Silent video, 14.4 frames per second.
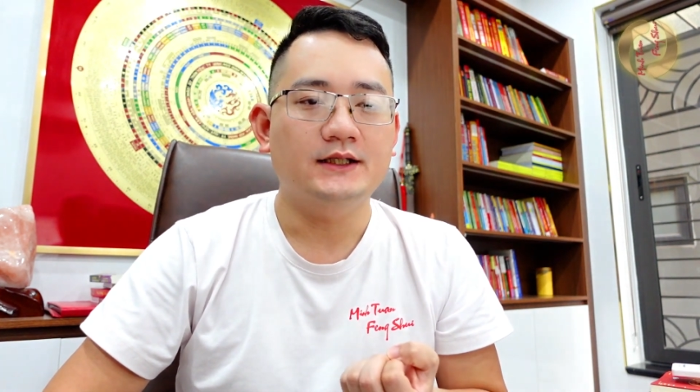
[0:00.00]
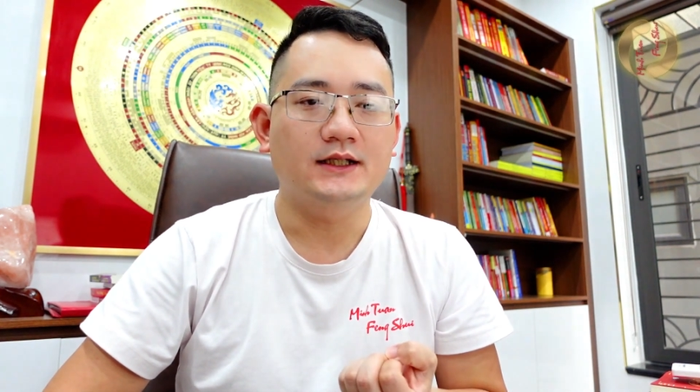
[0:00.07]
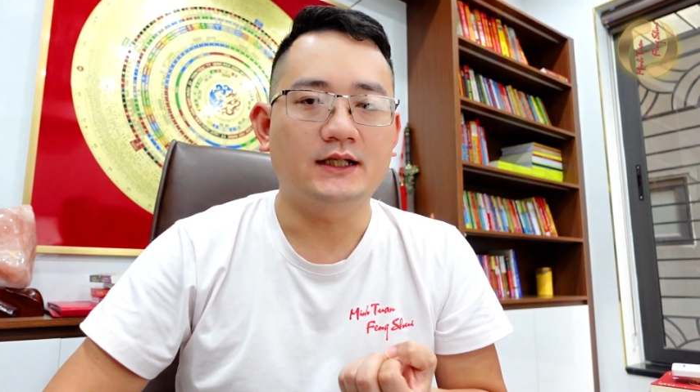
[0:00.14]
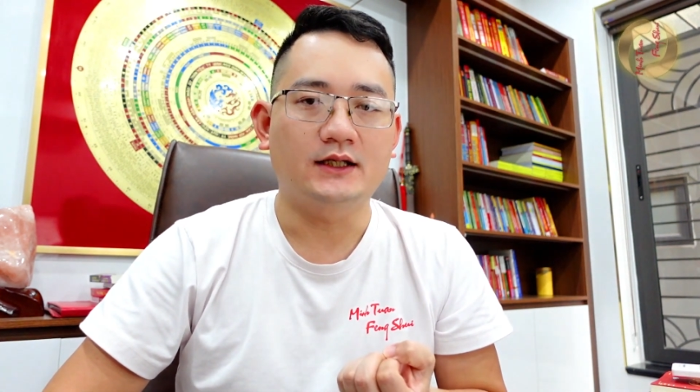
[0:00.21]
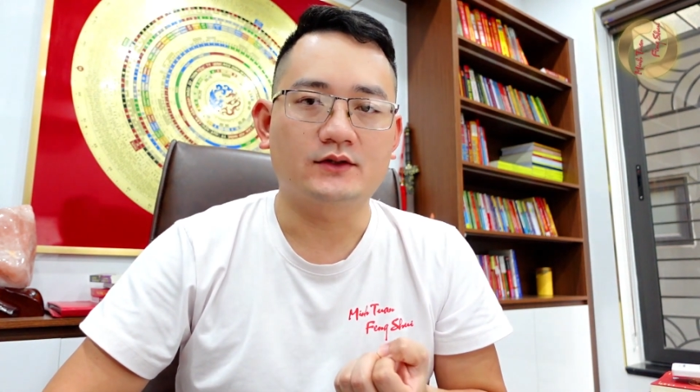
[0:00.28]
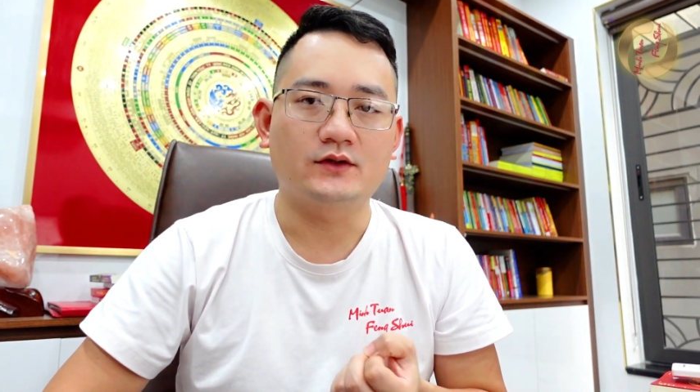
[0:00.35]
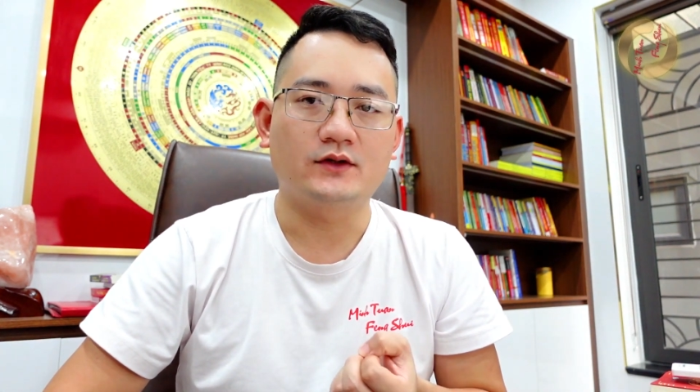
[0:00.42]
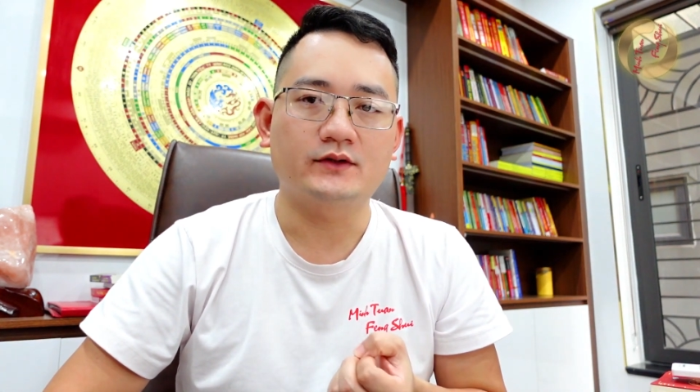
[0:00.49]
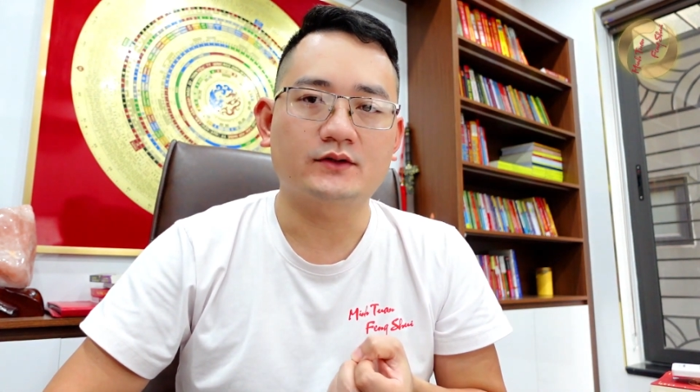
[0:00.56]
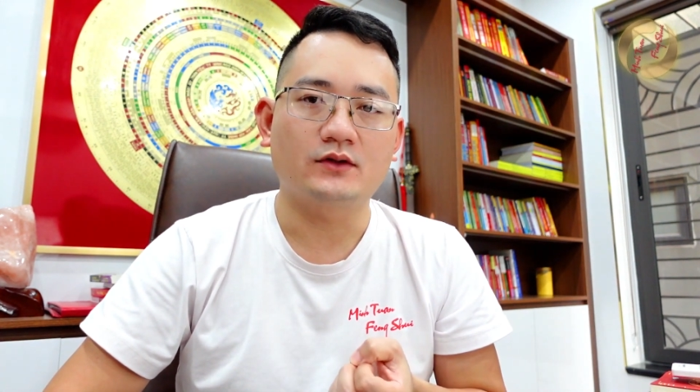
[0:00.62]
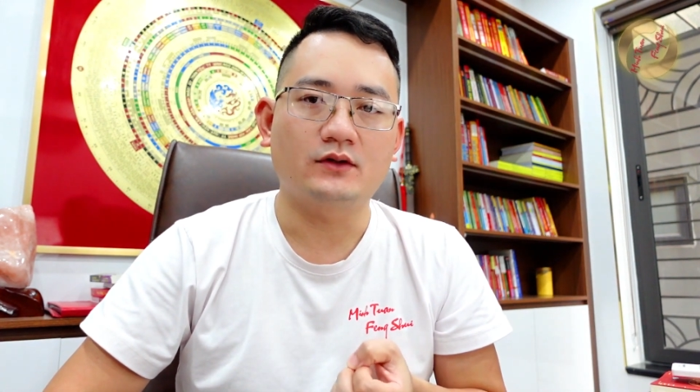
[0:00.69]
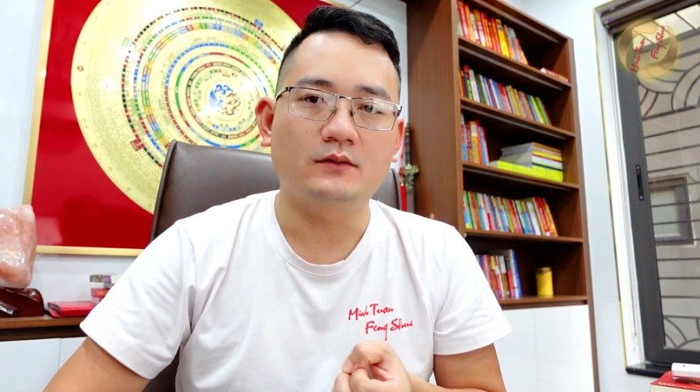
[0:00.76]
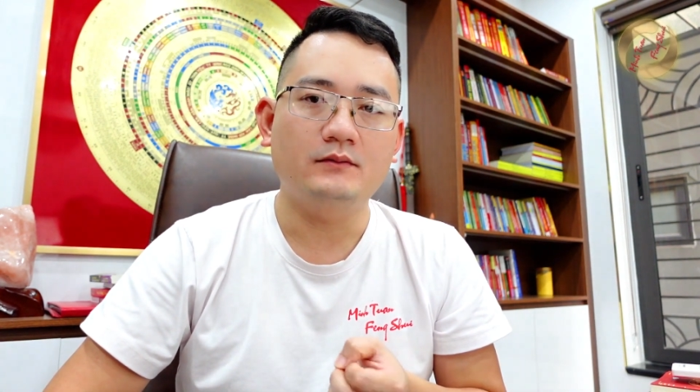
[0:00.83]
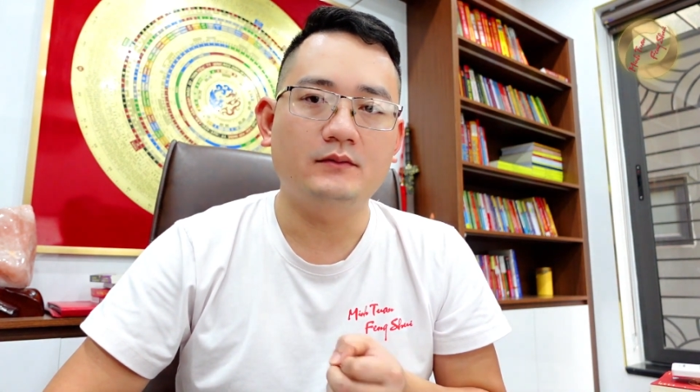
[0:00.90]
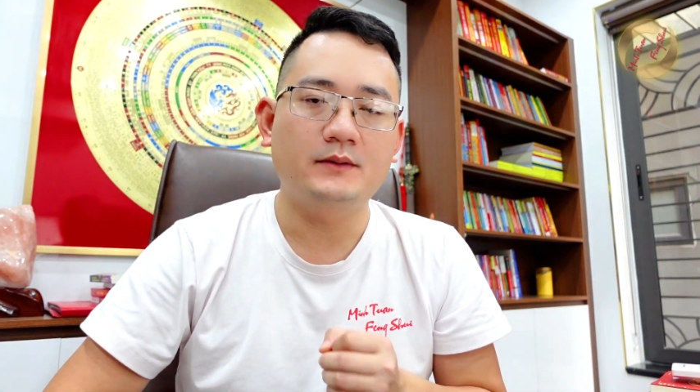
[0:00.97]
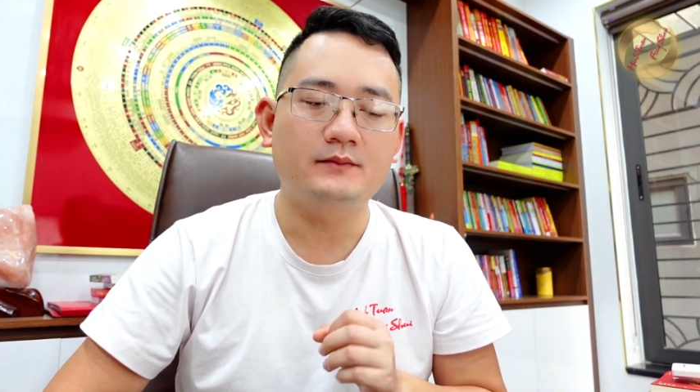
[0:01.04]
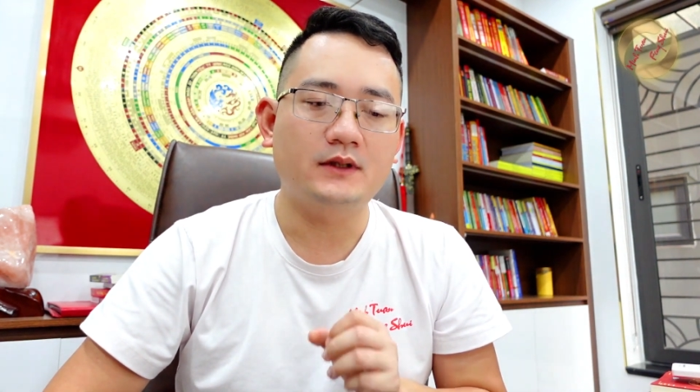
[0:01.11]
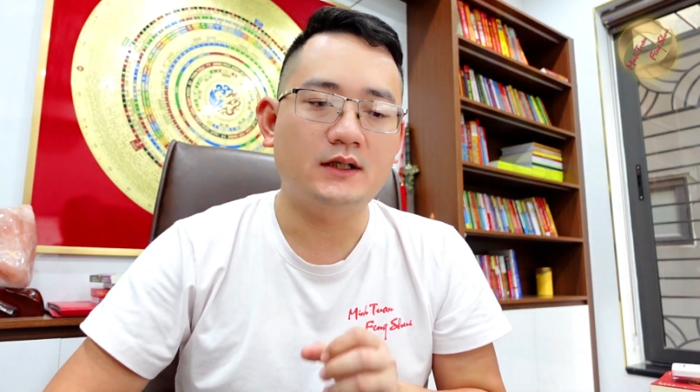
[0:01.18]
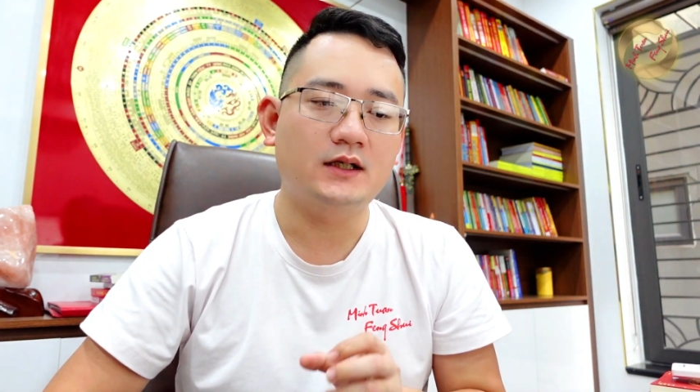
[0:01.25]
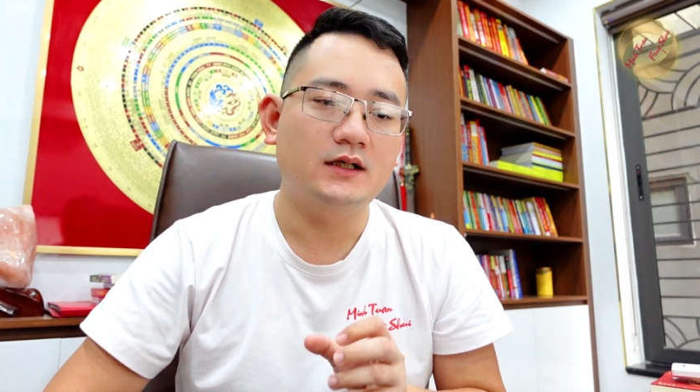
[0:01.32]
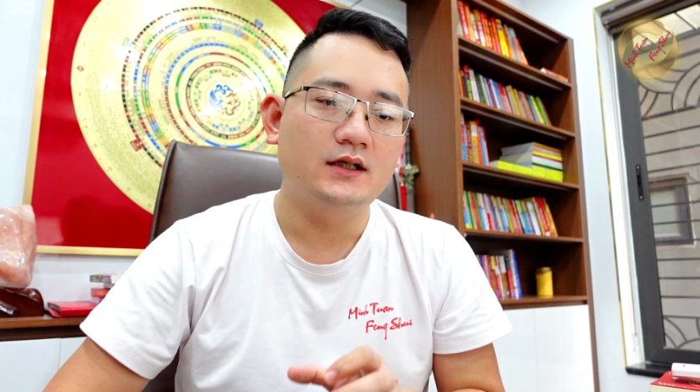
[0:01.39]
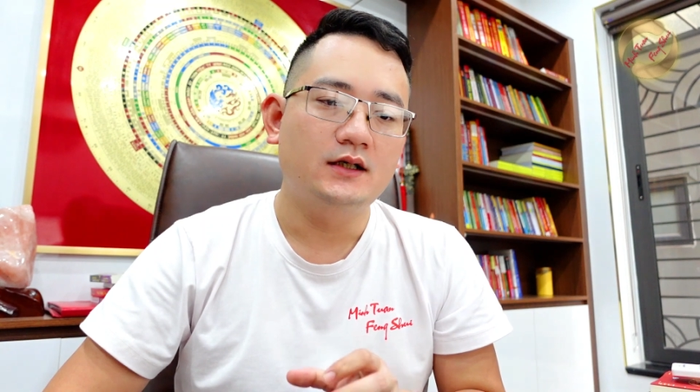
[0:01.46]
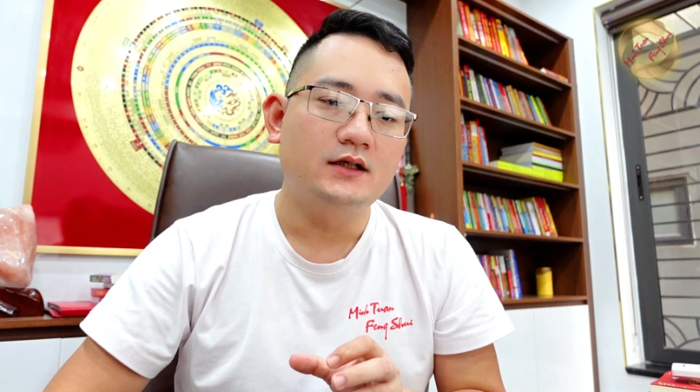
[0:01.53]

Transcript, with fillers: là con có mâm à,